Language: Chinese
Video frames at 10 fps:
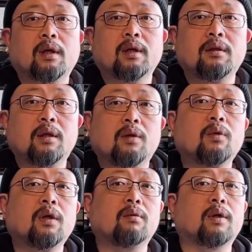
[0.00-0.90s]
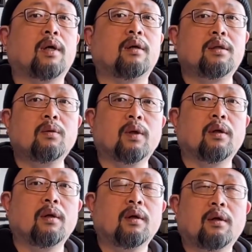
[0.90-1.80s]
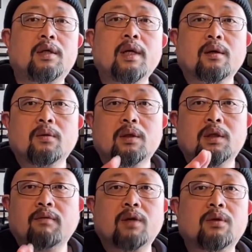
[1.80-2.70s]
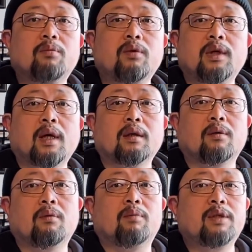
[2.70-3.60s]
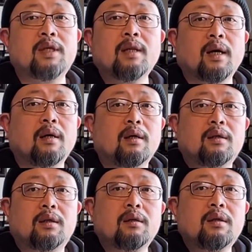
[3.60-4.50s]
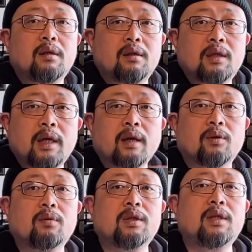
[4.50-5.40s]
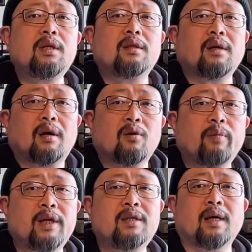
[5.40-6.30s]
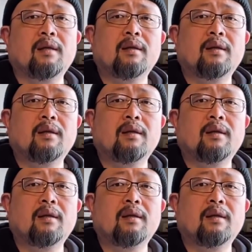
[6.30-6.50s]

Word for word: 给你提供各种各样的机会，这个东西是完全不一样的。我们现在整体这个东西一点都没见。